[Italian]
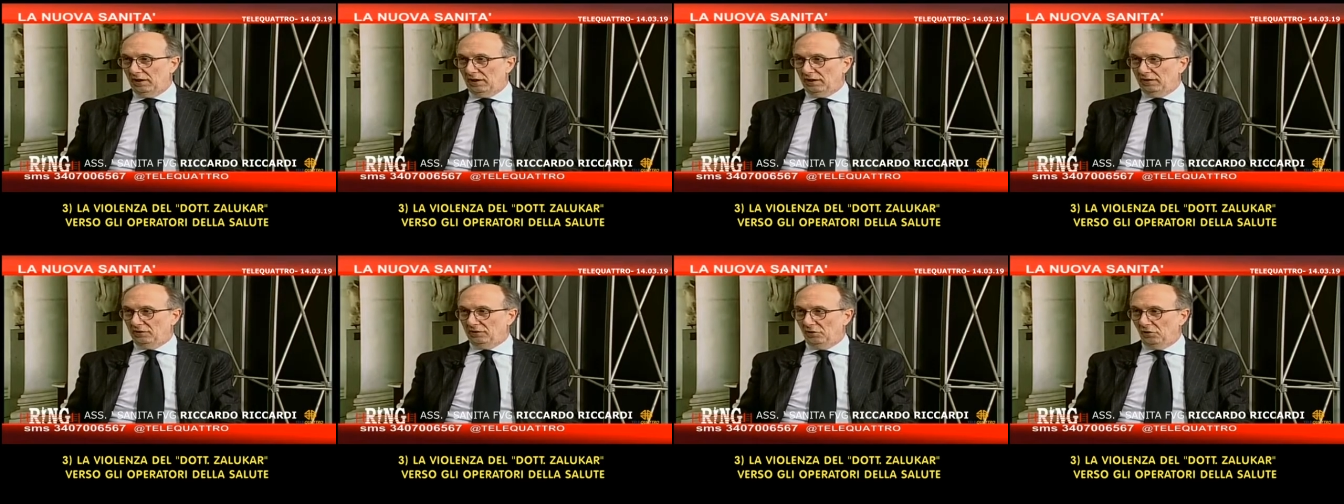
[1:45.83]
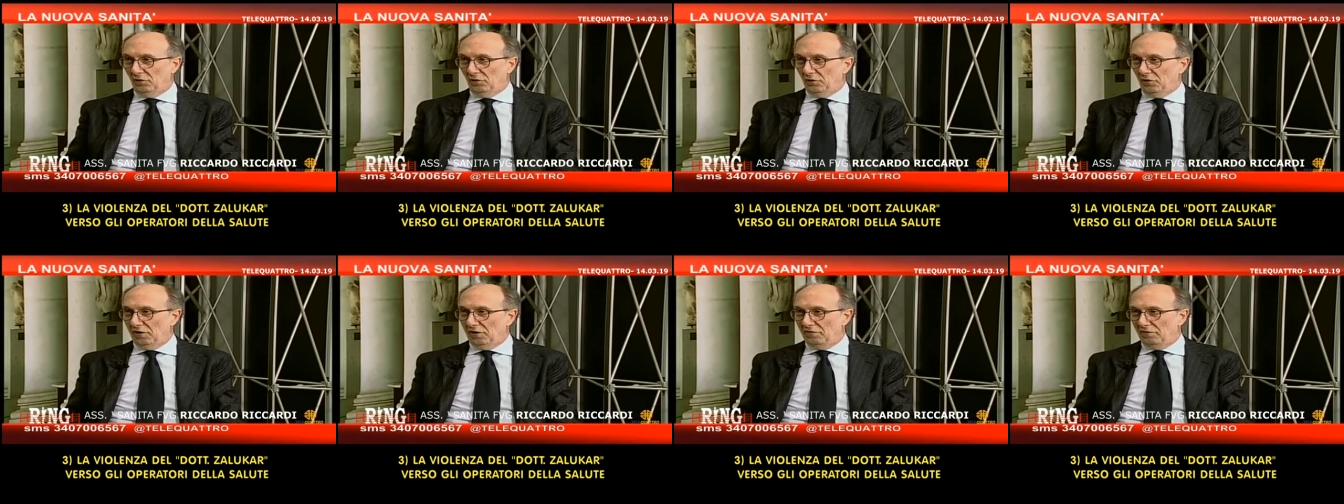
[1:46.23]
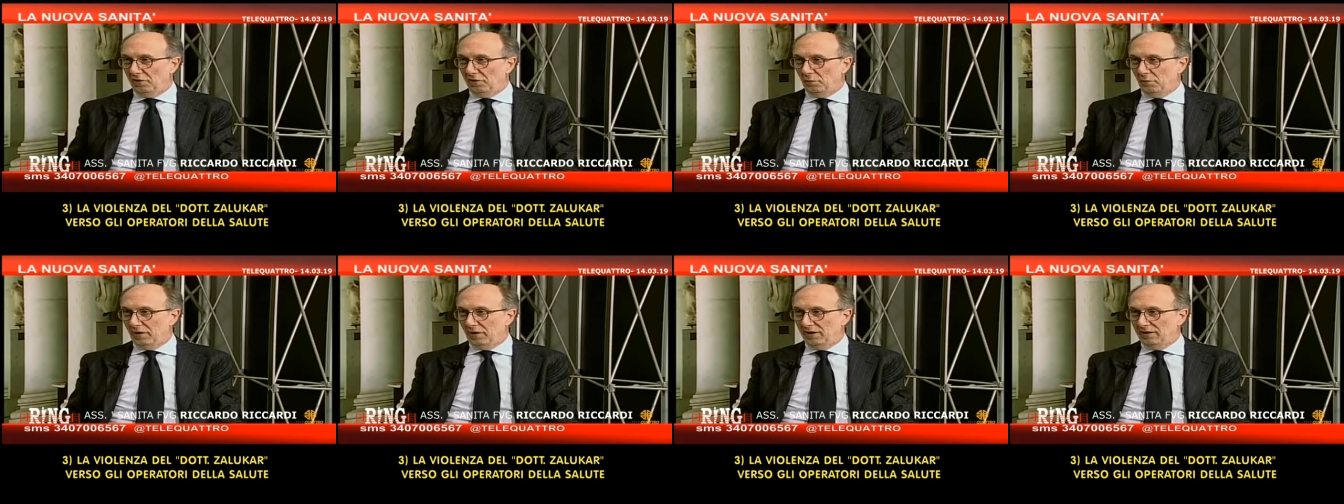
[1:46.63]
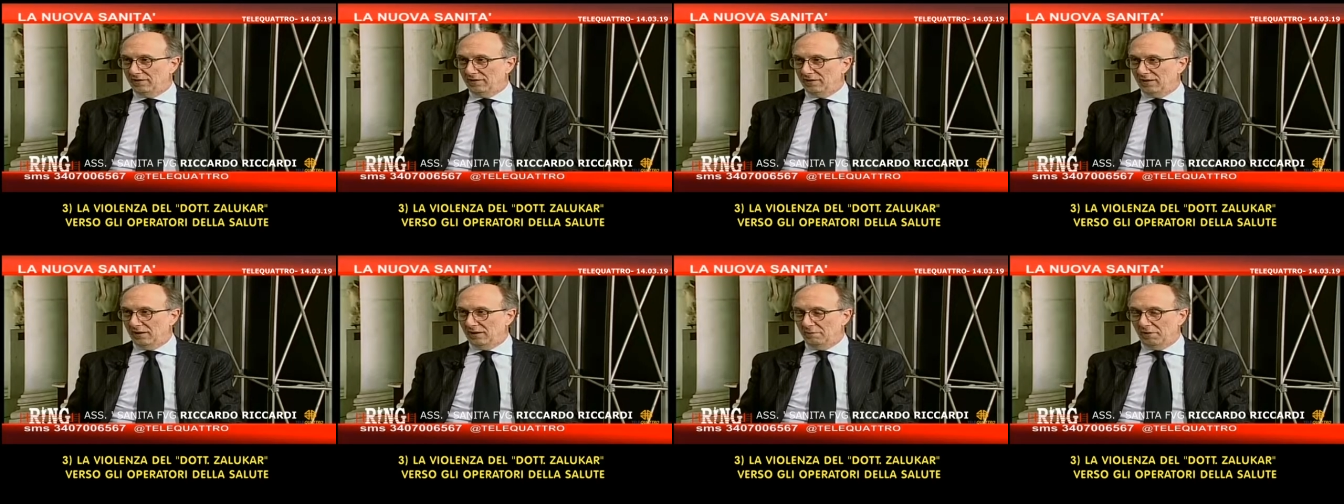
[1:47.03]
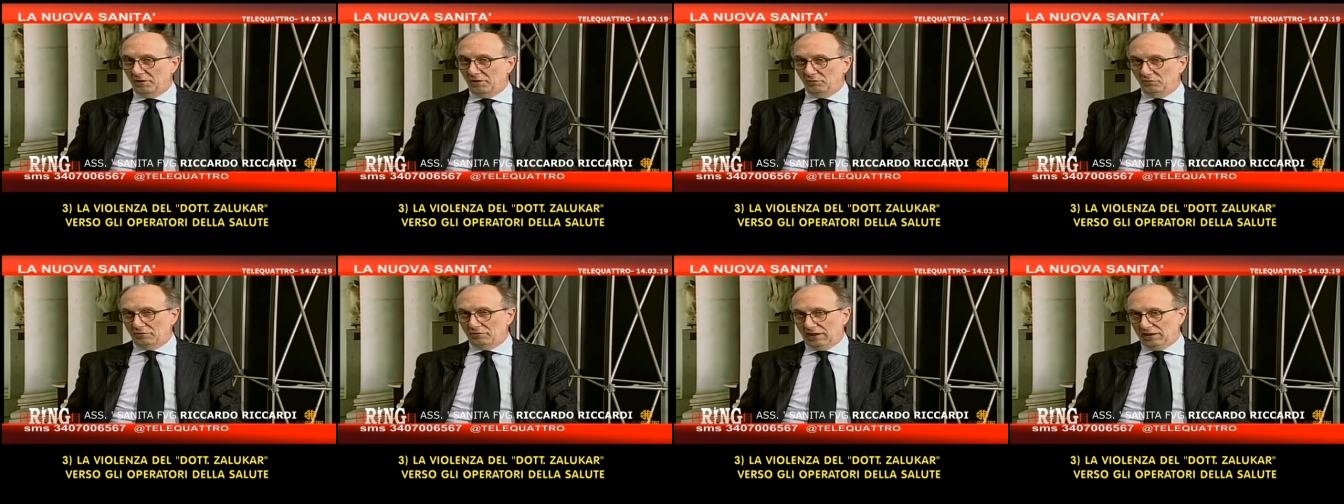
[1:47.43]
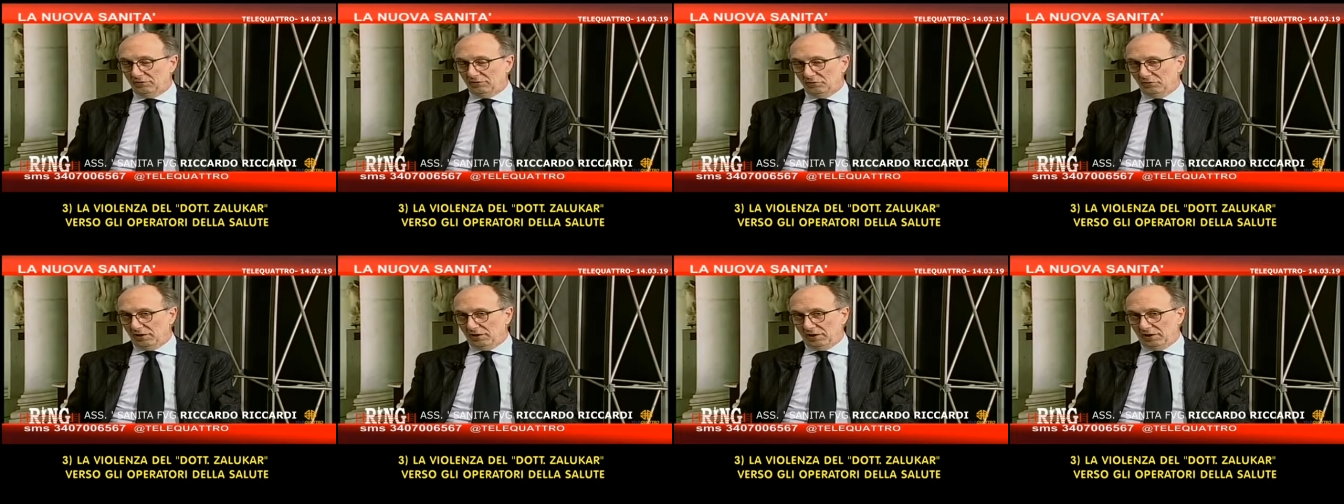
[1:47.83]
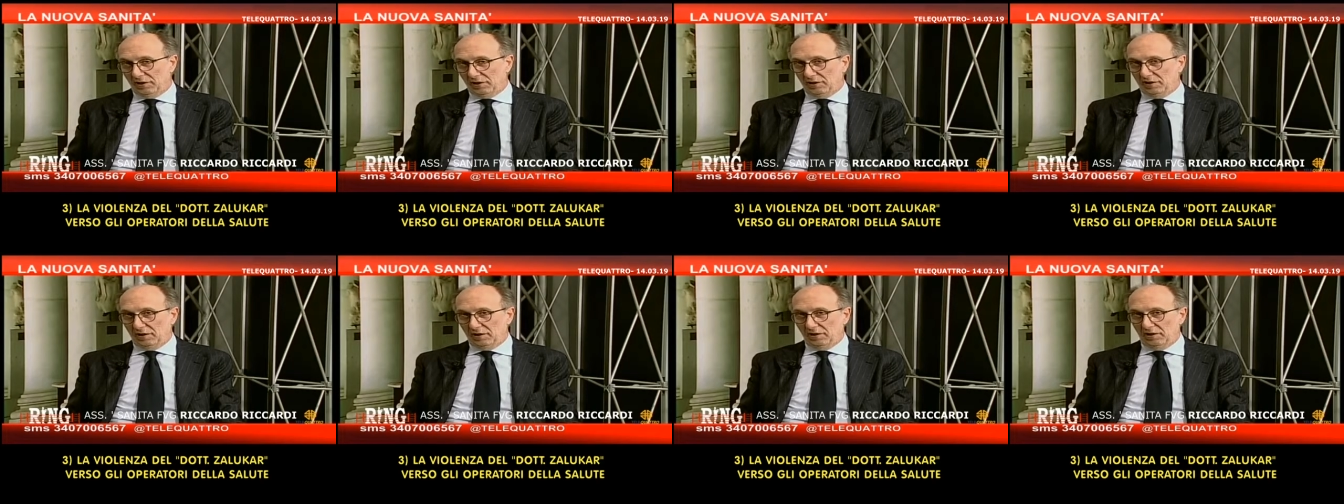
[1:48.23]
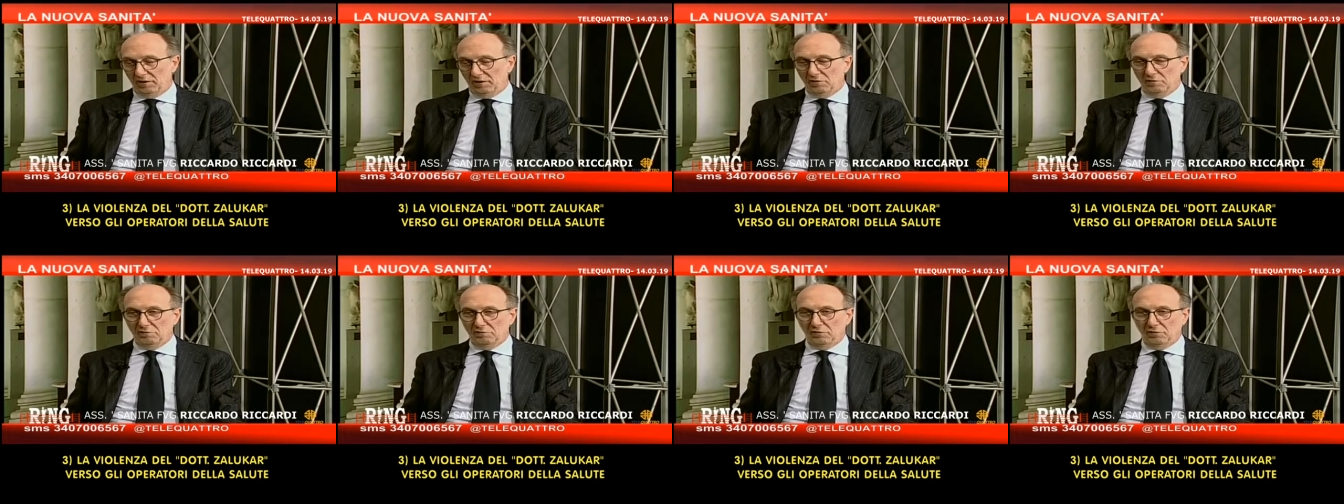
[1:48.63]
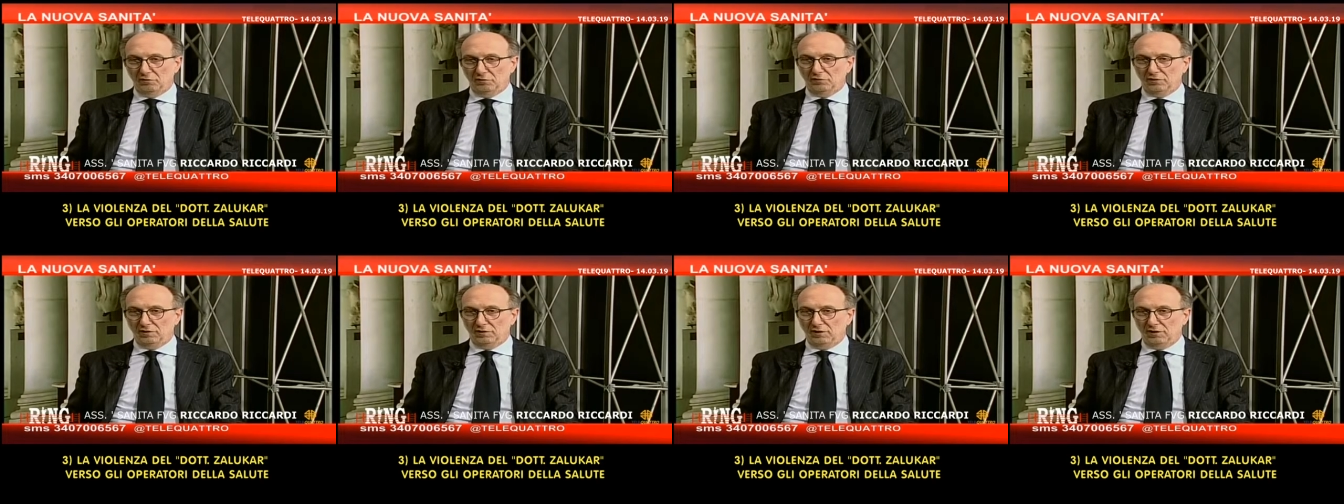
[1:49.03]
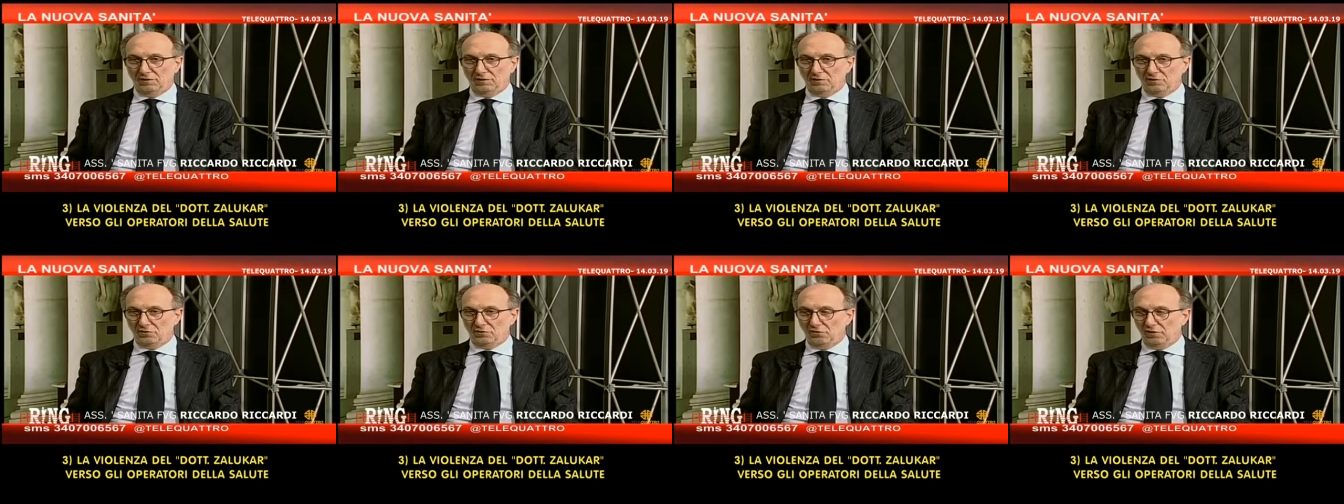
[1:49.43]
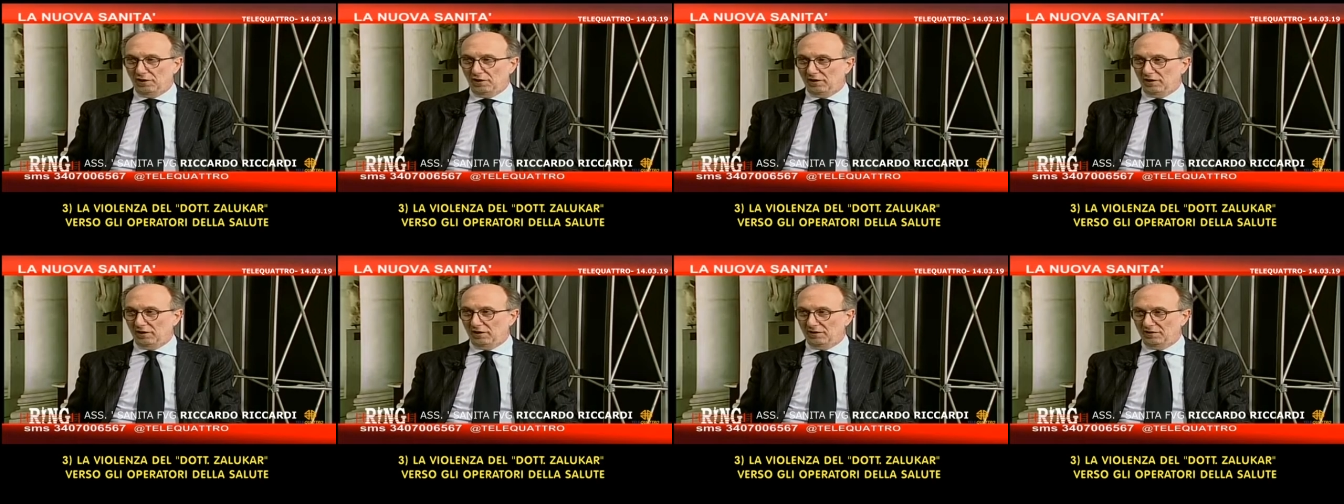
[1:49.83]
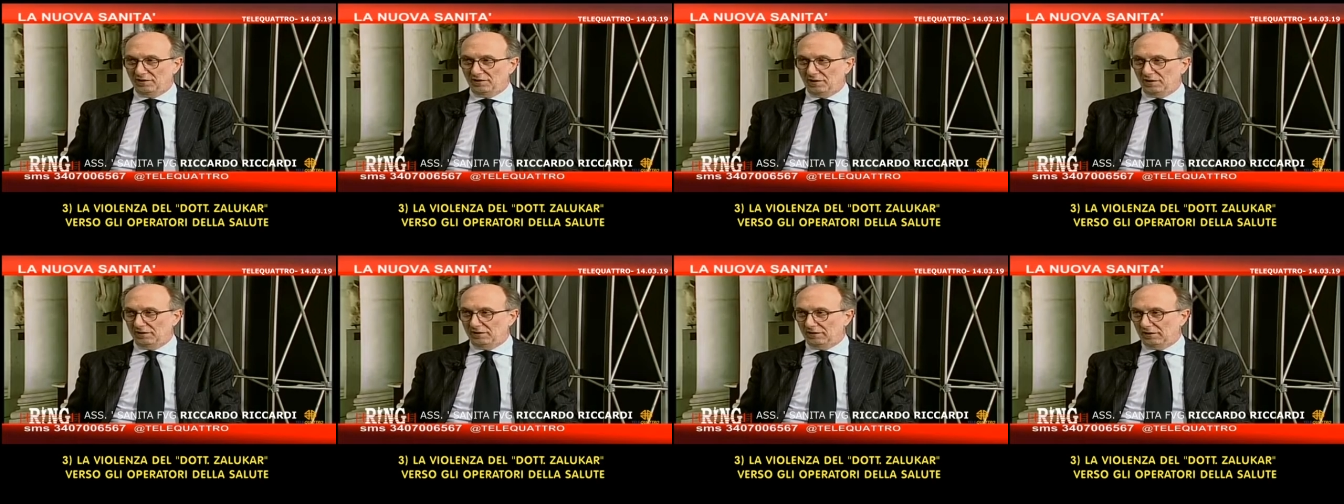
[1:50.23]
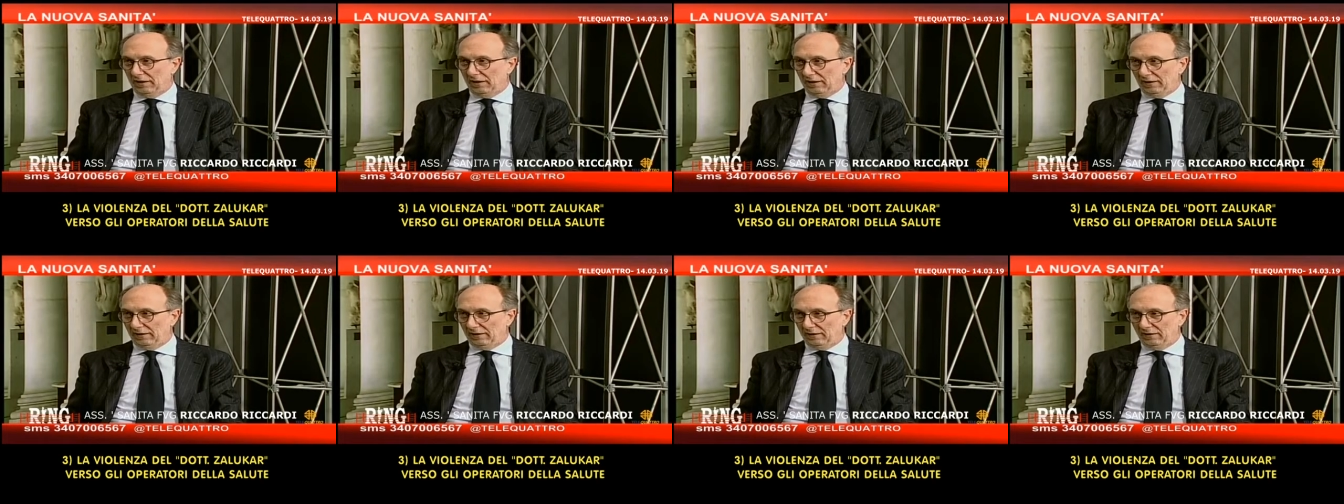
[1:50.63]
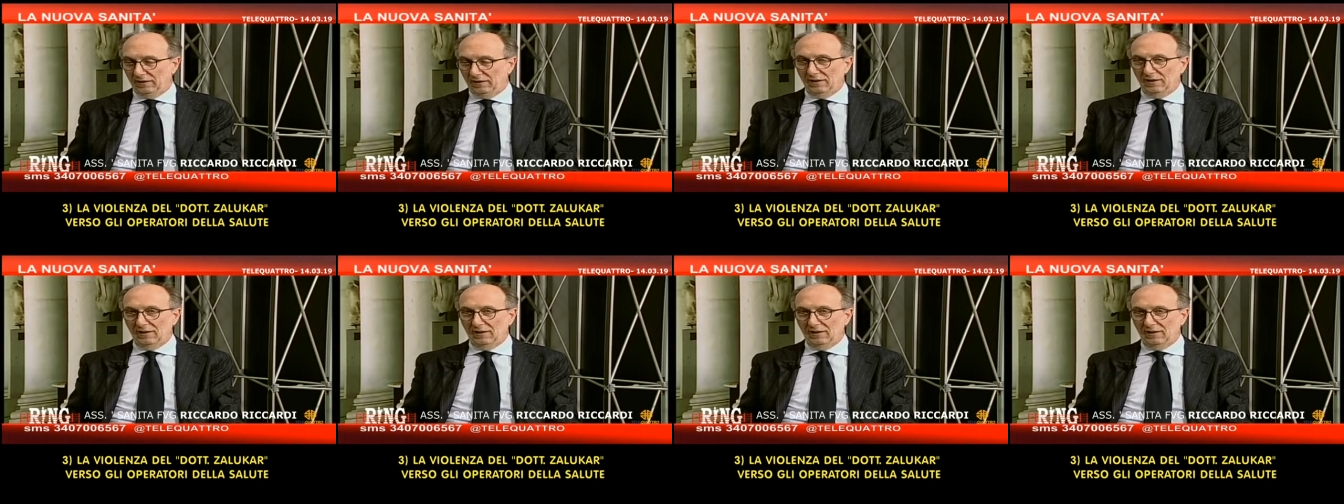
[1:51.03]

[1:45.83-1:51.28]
il tono, la frequenza, ma non tanto delle critiche nei confronti dell'assessore alla sanità, che